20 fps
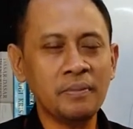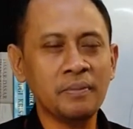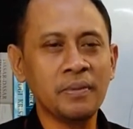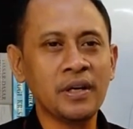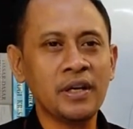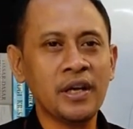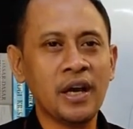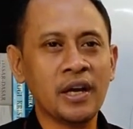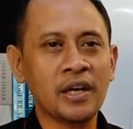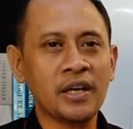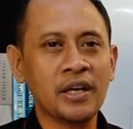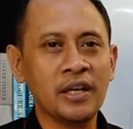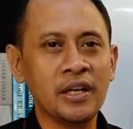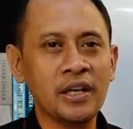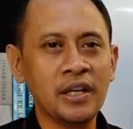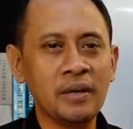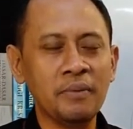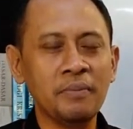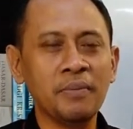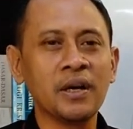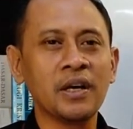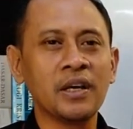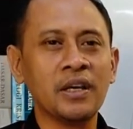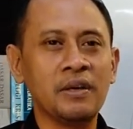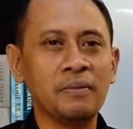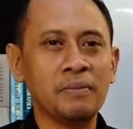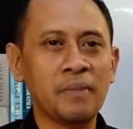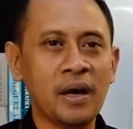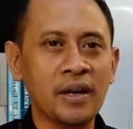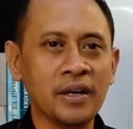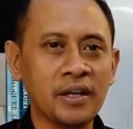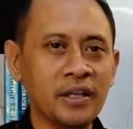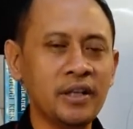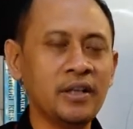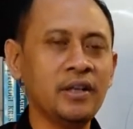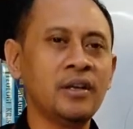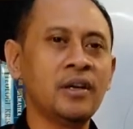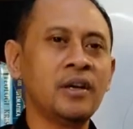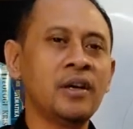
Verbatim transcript: meyakini, mengimani